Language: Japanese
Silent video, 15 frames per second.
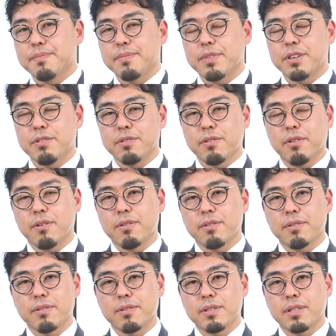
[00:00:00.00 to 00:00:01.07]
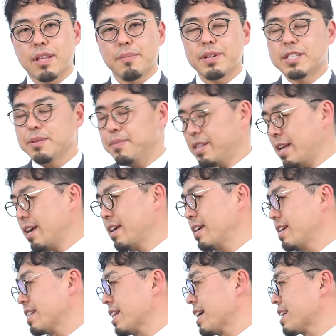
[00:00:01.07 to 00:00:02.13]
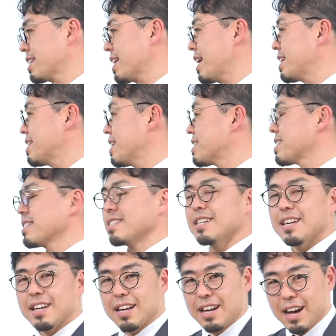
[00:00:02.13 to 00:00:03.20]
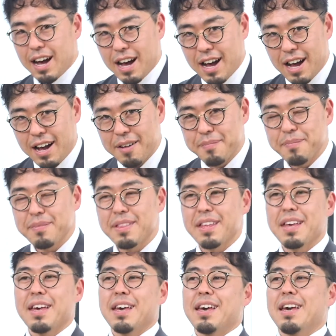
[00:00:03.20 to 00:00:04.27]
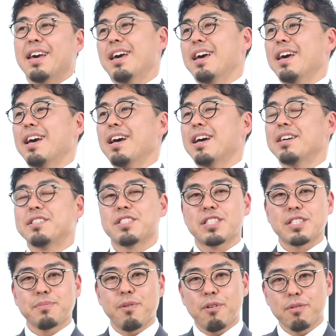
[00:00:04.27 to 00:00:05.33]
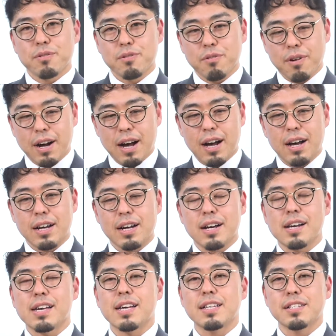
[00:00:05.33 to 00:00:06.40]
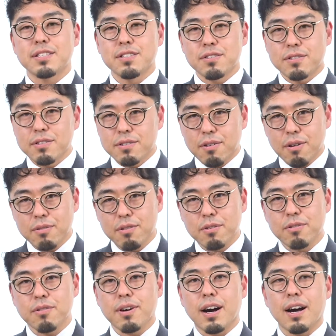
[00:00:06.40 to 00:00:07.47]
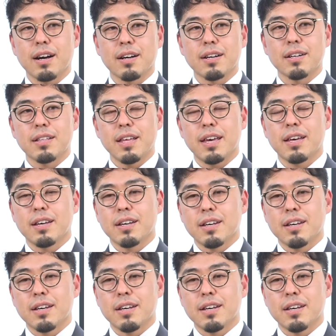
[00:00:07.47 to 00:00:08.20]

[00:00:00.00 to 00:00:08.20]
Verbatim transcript: いうのを試してみていただきたいんですが。えー、質問とか気づくこととかね、